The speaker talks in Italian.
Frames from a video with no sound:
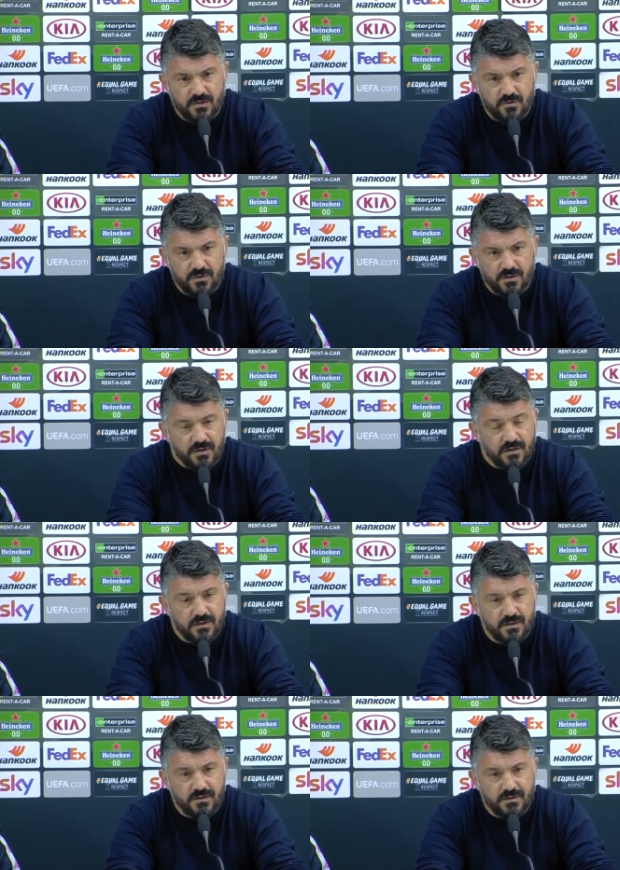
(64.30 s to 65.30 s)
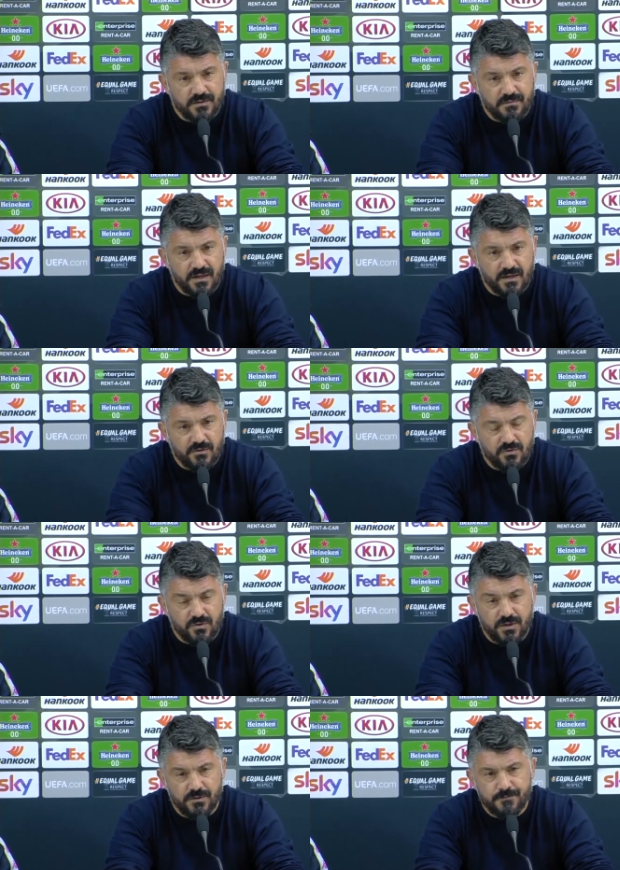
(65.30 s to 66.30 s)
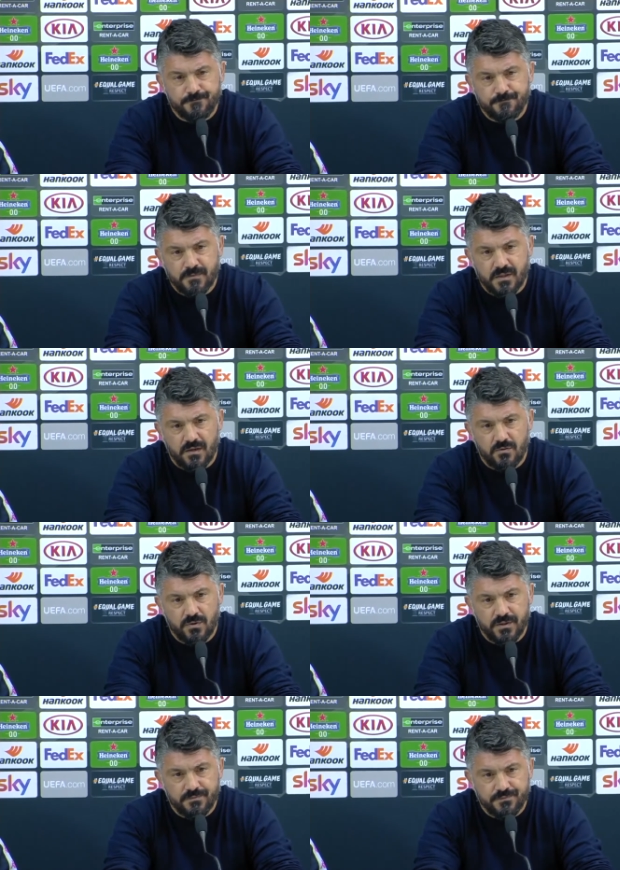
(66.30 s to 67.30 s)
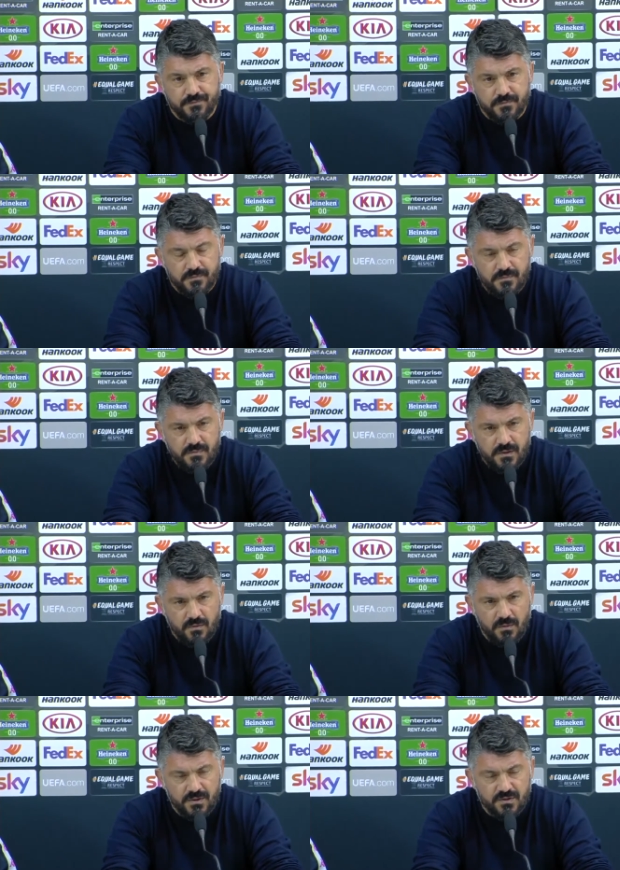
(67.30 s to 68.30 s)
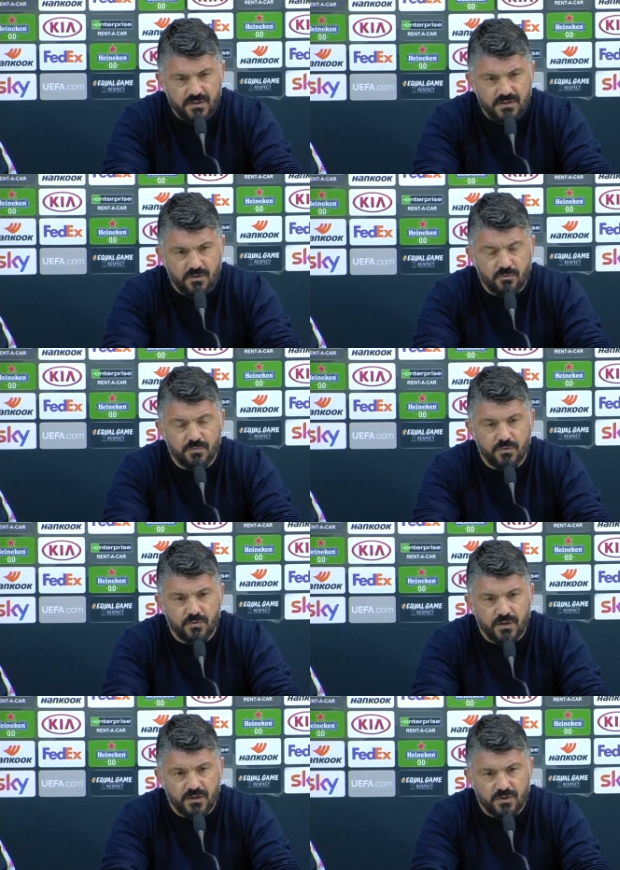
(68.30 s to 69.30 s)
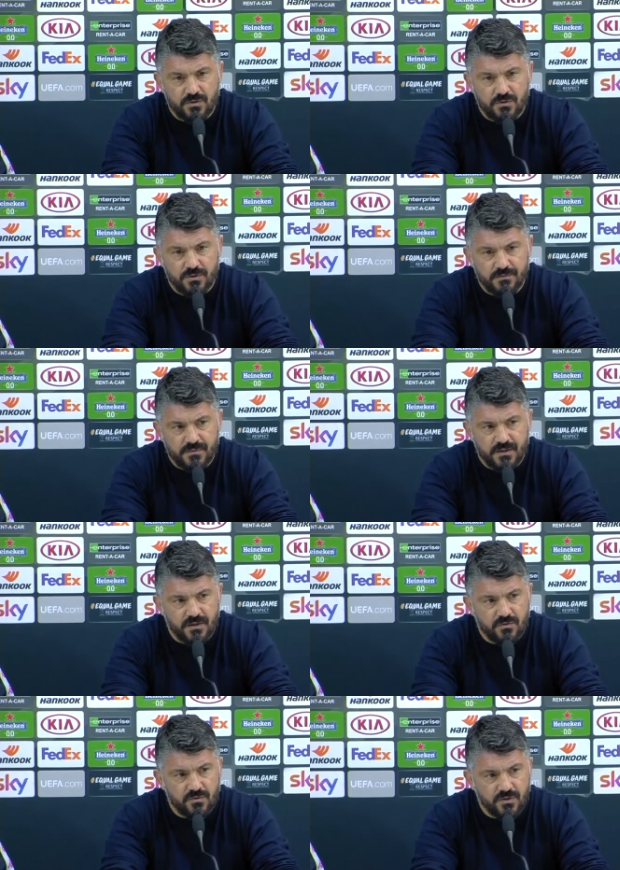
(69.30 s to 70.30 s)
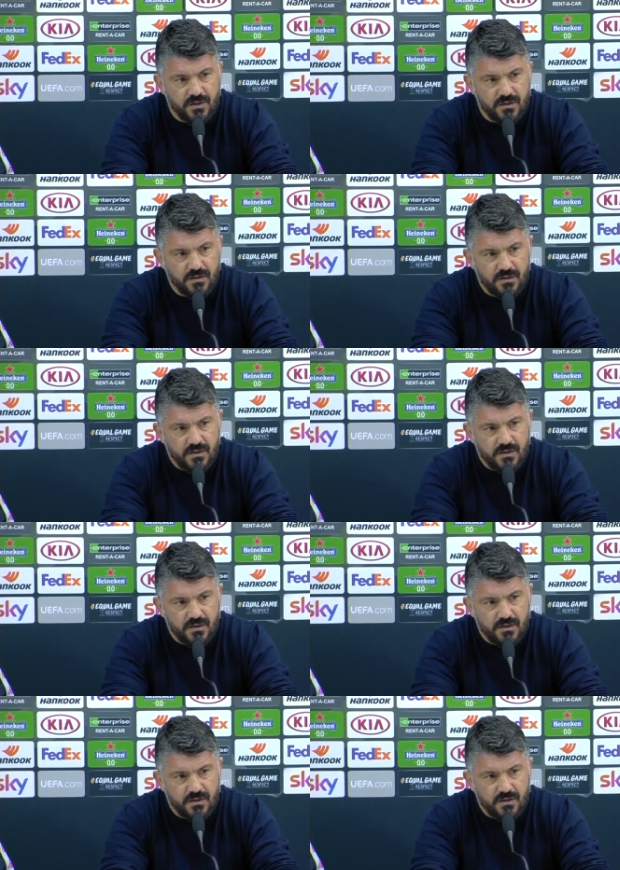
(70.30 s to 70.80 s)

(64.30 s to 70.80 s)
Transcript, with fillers: e Torino, eh, Milano e Torino e lui qua penso che è stato più di un calciatore, era uno che